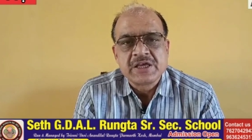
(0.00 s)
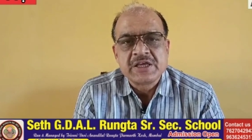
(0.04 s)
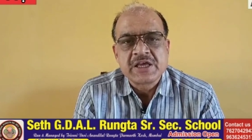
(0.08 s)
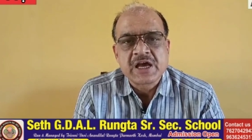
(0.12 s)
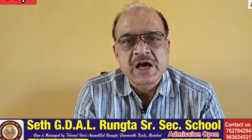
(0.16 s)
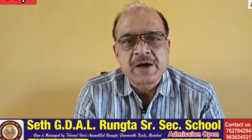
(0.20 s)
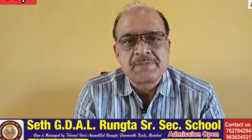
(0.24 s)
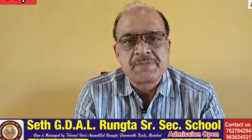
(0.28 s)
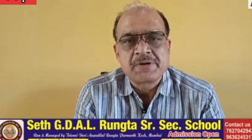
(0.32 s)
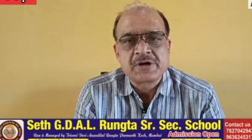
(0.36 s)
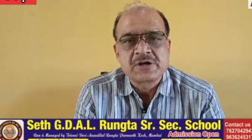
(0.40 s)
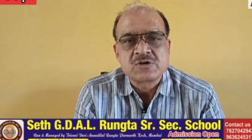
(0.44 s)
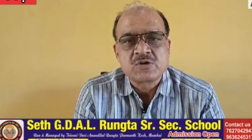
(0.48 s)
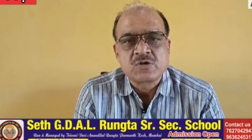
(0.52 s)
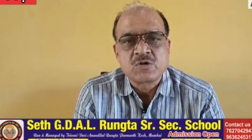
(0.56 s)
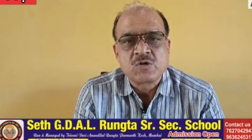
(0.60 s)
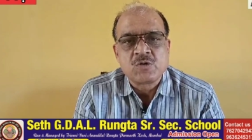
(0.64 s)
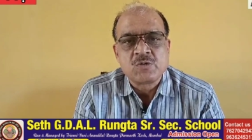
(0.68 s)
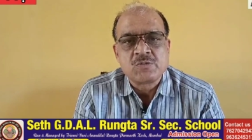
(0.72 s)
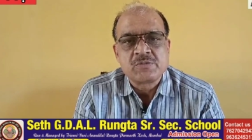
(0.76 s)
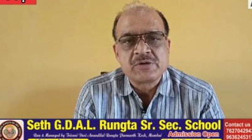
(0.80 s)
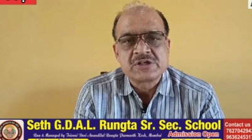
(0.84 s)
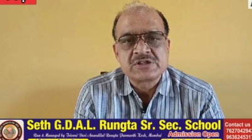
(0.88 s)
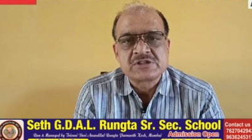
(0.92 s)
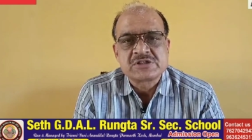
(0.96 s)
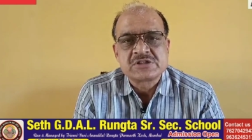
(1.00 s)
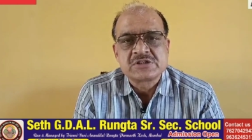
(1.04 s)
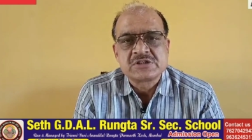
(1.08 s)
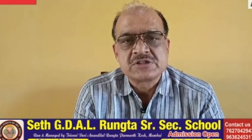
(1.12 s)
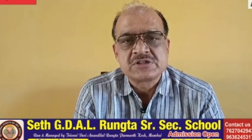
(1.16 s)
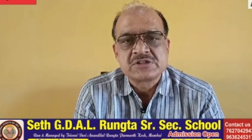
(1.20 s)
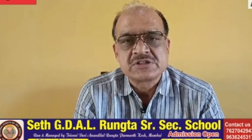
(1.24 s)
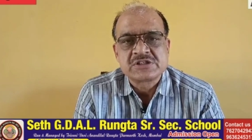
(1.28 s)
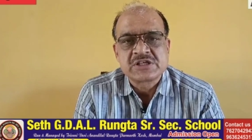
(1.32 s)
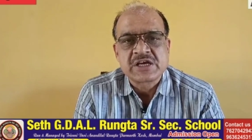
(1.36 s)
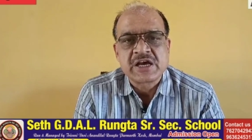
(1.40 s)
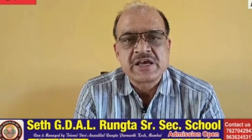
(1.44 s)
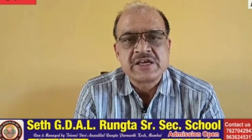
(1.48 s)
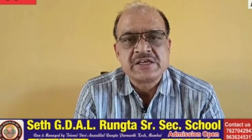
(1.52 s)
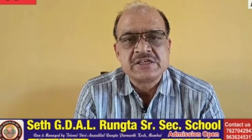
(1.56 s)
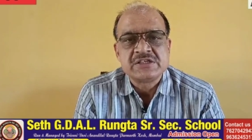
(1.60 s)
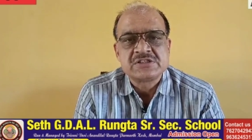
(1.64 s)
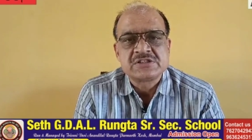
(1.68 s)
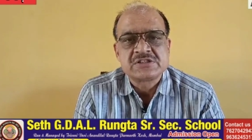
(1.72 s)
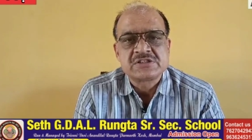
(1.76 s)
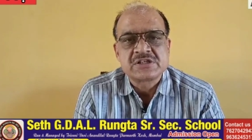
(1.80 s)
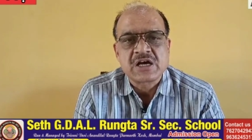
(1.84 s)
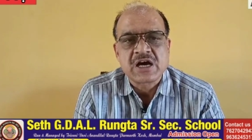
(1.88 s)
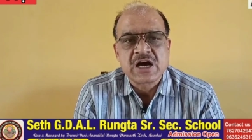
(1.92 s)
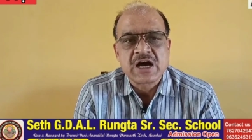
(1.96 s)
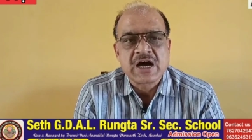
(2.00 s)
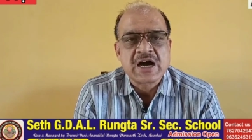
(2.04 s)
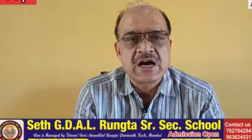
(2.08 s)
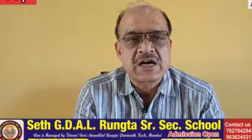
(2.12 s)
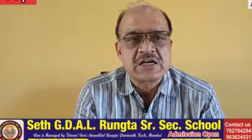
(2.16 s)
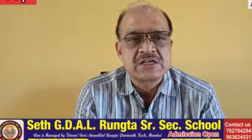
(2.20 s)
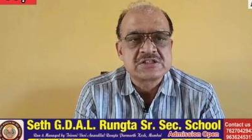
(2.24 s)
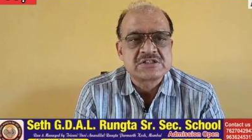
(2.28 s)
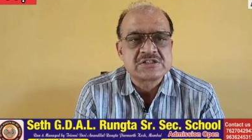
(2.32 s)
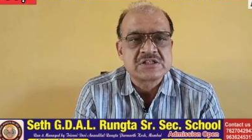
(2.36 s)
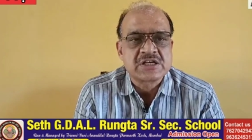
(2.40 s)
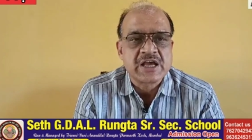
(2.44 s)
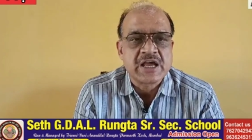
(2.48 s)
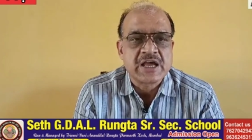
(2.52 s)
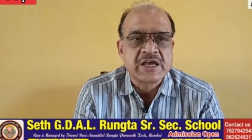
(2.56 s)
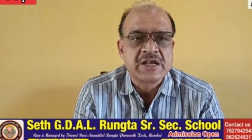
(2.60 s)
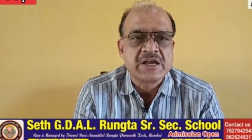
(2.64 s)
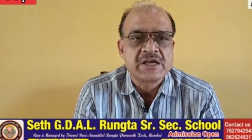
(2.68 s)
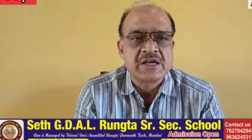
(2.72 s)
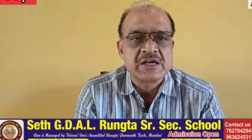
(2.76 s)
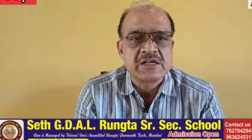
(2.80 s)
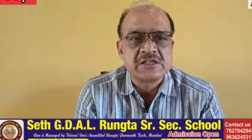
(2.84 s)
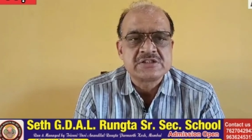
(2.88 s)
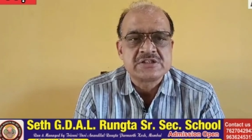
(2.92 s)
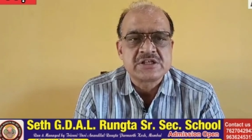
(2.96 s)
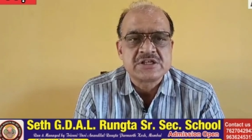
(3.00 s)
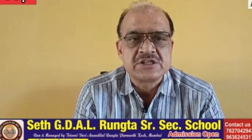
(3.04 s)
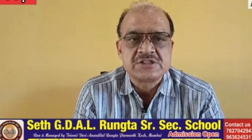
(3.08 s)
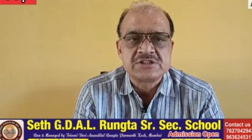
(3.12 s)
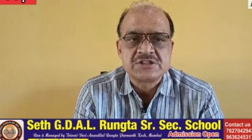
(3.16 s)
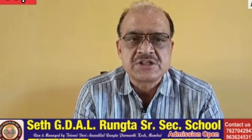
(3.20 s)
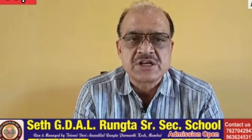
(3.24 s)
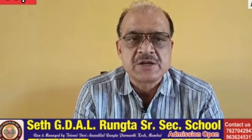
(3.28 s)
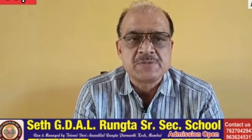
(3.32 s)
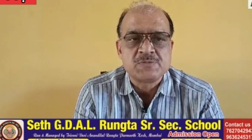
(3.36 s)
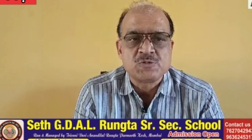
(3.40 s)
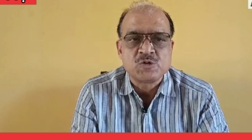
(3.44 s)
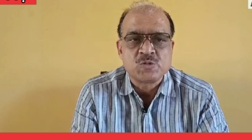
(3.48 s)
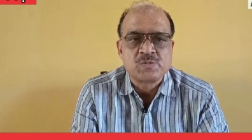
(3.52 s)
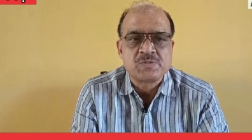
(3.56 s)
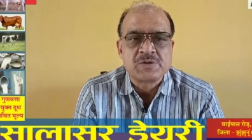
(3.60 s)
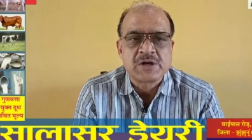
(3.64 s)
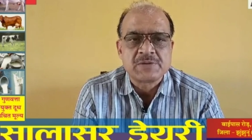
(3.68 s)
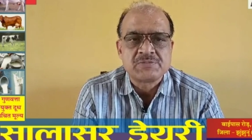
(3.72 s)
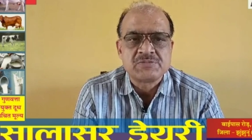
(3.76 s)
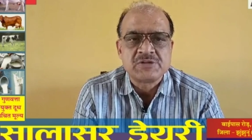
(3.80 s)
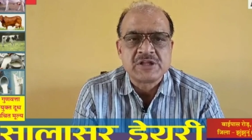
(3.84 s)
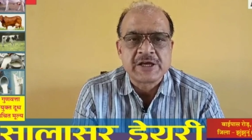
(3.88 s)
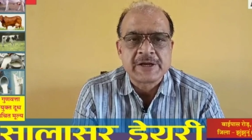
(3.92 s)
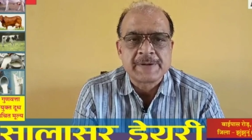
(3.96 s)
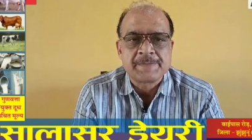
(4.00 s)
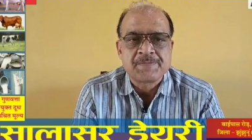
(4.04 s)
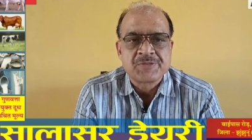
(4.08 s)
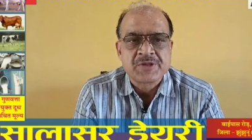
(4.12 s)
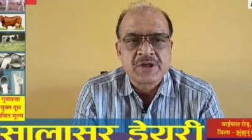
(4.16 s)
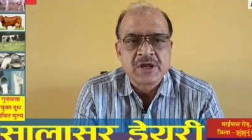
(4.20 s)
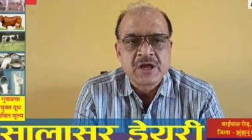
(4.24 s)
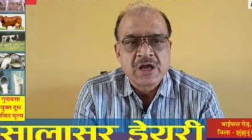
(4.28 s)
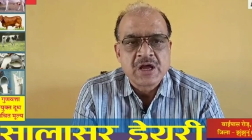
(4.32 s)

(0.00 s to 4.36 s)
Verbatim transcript: यहाँ पर कॉमर्स साइंस आर्ट्स एग्रीकल्चर स्ट्रीम उपलब्ध है